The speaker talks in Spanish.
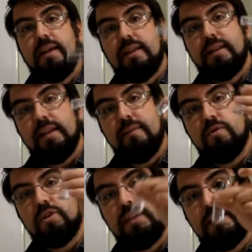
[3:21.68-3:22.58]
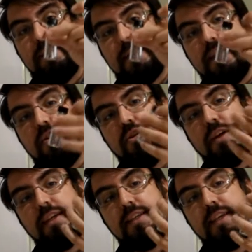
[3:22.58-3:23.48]
tenemos este
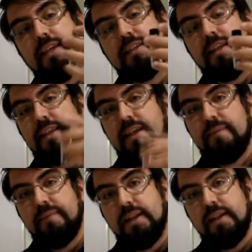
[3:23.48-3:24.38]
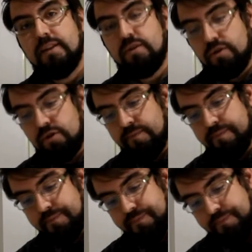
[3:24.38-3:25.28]
medidor que se llena hasta 10 mililitros.
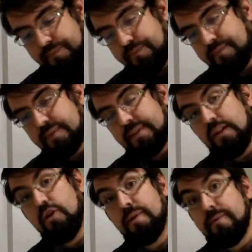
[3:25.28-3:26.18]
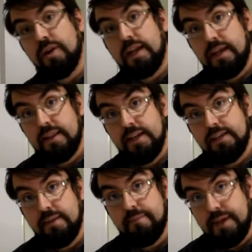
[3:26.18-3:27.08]
Lo primero que hay que hacer
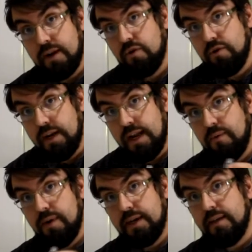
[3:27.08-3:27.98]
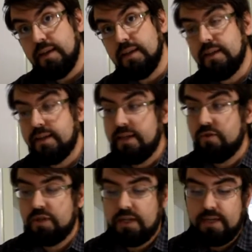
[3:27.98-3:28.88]
es limpiarlo con el agua que,
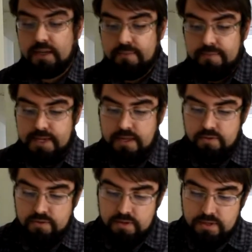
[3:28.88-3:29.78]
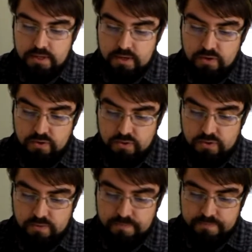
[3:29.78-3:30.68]
nos han enviado. Es decir, lo,